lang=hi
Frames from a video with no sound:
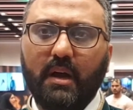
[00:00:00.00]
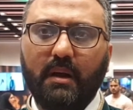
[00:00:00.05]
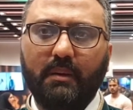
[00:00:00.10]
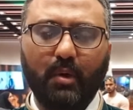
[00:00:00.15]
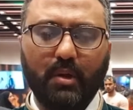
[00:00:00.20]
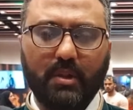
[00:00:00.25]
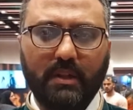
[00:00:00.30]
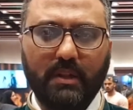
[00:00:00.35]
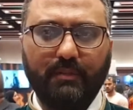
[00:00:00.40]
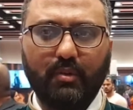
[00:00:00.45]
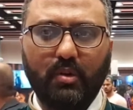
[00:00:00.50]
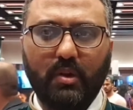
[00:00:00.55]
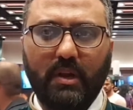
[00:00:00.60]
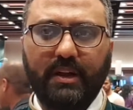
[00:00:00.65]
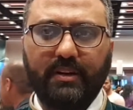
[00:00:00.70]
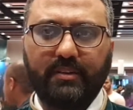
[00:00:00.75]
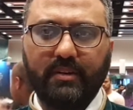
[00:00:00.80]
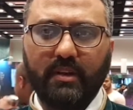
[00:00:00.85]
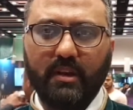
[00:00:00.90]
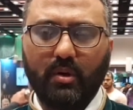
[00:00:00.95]
मुख्तफ
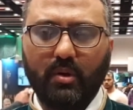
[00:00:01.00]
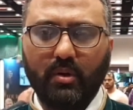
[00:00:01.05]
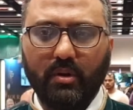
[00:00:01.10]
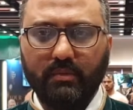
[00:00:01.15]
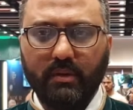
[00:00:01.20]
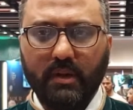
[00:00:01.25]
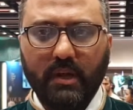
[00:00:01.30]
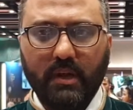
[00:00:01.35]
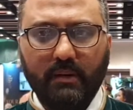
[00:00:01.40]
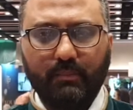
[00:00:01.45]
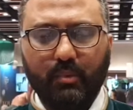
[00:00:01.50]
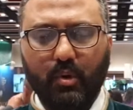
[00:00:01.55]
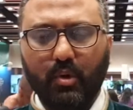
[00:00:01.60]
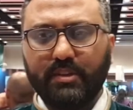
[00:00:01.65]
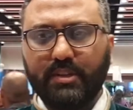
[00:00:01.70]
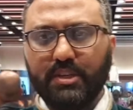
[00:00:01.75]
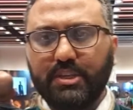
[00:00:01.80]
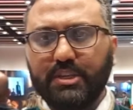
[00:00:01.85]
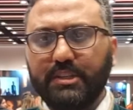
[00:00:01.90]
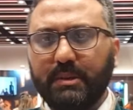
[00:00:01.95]
कोलेट्रल और बहुत
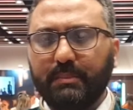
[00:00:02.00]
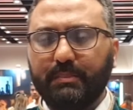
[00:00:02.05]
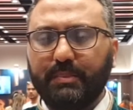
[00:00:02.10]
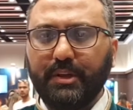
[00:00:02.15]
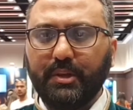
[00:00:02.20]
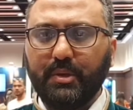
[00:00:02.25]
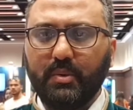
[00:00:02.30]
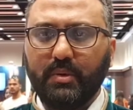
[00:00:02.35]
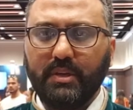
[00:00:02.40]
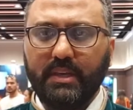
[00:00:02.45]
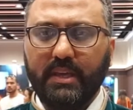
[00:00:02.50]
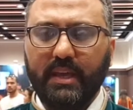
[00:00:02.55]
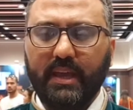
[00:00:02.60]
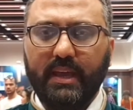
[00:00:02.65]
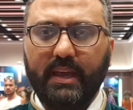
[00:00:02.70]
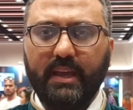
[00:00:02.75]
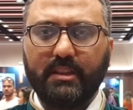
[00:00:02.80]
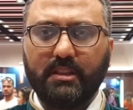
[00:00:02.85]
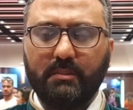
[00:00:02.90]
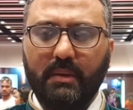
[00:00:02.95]
सी चीज़ें पड़ी हुई
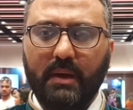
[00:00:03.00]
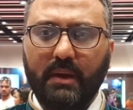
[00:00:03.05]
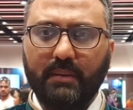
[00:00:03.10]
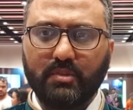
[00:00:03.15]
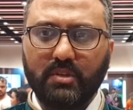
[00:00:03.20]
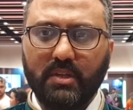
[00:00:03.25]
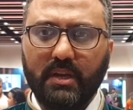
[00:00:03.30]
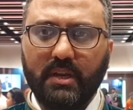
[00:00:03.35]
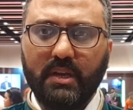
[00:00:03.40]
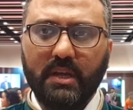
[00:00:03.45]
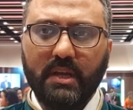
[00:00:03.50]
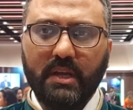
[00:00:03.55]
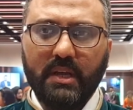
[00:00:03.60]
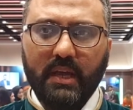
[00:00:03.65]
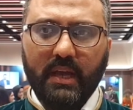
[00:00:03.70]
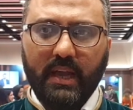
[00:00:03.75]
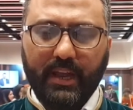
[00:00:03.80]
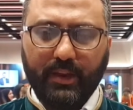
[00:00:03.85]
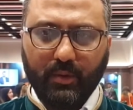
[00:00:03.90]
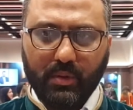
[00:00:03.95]
हैं तमाम तर
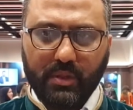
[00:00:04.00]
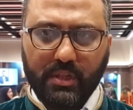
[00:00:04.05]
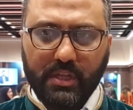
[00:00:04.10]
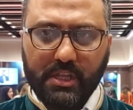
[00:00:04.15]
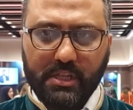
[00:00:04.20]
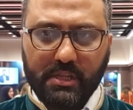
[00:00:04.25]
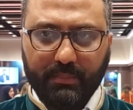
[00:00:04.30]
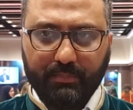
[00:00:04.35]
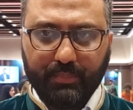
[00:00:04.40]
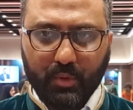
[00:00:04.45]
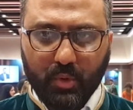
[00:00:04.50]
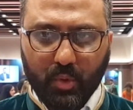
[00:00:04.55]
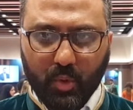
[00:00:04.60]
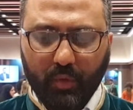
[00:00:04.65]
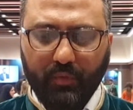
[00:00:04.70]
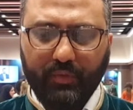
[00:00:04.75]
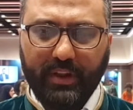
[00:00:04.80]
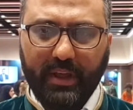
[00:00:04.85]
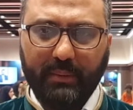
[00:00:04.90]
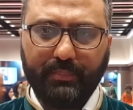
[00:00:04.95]
एन
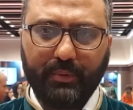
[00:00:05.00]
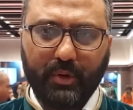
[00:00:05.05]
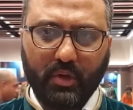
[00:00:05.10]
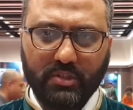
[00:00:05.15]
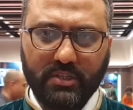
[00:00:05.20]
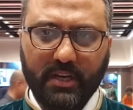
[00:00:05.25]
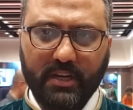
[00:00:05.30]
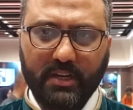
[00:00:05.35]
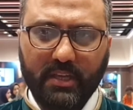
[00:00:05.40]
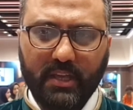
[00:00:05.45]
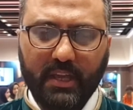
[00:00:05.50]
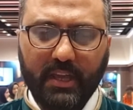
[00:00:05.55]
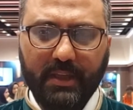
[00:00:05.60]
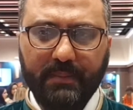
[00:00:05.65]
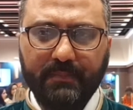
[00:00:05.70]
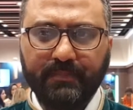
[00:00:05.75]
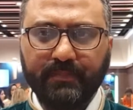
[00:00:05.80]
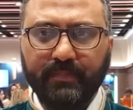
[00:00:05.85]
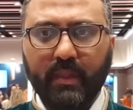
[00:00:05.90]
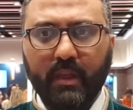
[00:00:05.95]
अप्रूव्ड हैं प्रोजेक्ट के
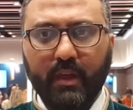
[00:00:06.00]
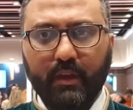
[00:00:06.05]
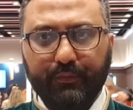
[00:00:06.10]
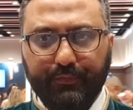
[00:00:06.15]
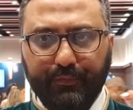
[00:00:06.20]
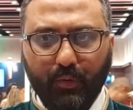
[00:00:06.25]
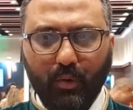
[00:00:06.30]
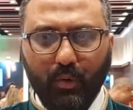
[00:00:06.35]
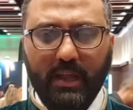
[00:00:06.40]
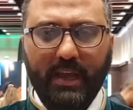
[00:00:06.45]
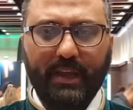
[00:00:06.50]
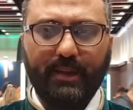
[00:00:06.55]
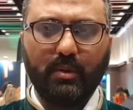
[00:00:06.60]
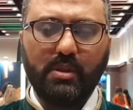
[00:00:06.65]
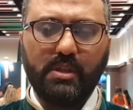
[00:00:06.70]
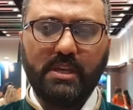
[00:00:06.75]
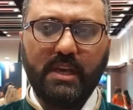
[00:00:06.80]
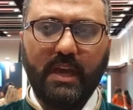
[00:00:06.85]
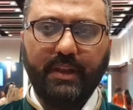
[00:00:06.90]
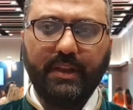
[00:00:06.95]
फुल एन
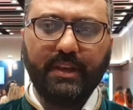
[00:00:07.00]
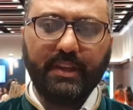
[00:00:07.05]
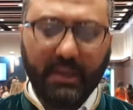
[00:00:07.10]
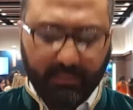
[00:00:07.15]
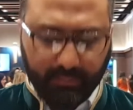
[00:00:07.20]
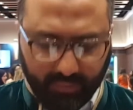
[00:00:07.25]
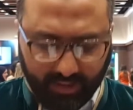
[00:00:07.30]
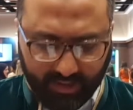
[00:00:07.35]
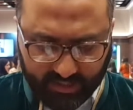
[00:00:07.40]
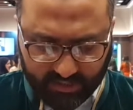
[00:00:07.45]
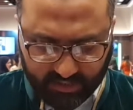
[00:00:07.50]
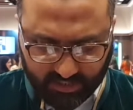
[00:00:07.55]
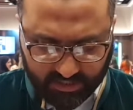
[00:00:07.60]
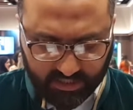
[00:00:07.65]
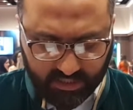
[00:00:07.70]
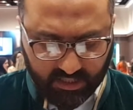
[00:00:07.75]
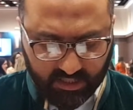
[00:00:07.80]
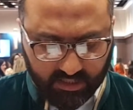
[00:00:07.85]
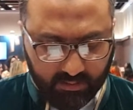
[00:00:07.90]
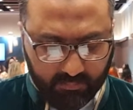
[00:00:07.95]
आने के बाद
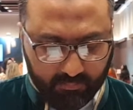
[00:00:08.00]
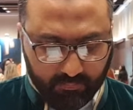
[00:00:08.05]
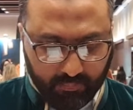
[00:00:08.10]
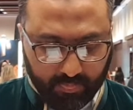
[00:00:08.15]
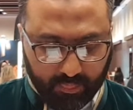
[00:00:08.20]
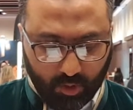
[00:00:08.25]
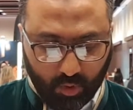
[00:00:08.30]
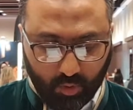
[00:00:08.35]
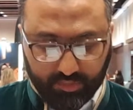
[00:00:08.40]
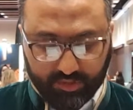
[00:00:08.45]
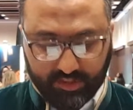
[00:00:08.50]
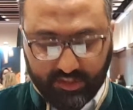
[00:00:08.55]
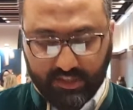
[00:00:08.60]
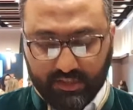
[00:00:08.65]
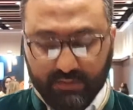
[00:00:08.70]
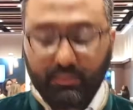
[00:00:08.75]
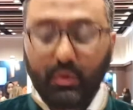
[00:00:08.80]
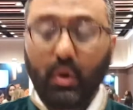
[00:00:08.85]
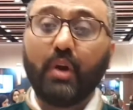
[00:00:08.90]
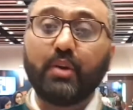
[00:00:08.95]
ही
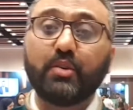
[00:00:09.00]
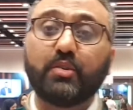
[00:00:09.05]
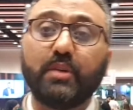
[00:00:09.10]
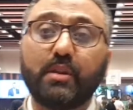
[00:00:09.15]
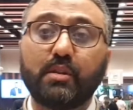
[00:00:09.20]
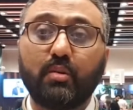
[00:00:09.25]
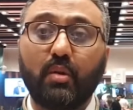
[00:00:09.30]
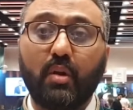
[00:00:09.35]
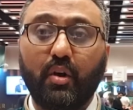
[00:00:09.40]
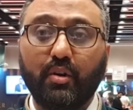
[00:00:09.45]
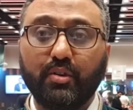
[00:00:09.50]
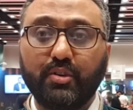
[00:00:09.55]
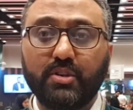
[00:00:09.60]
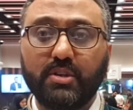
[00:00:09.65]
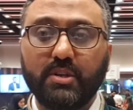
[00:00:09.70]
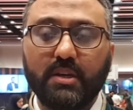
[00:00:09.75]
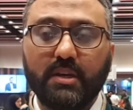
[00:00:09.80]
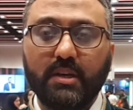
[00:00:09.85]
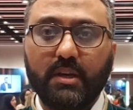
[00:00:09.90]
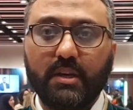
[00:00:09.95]
ओवरसीज़ ब्लॉक जो है इसको लॉन्च
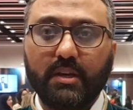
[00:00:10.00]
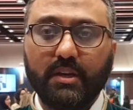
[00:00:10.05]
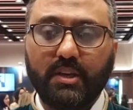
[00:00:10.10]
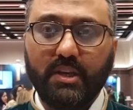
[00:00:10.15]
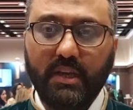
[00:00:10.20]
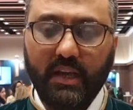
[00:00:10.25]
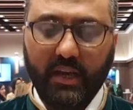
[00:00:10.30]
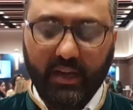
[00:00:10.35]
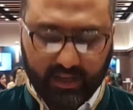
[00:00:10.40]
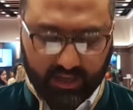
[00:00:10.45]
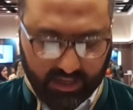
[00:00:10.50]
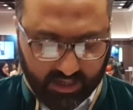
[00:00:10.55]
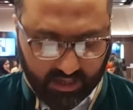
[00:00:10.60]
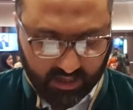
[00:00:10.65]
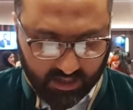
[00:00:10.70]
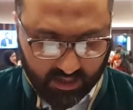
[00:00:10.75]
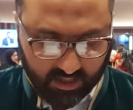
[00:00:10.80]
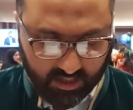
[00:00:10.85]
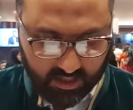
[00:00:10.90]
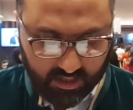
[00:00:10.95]
किया
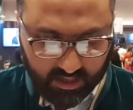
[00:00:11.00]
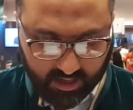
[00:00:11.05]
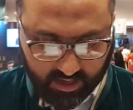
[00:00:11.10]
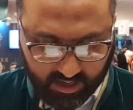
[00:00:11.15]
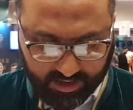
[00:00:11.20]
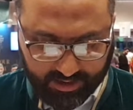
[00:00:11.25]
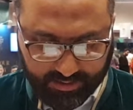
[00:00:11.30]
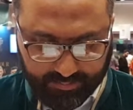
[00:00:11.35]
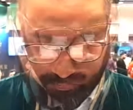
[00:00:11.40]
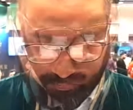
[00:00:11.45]
गया है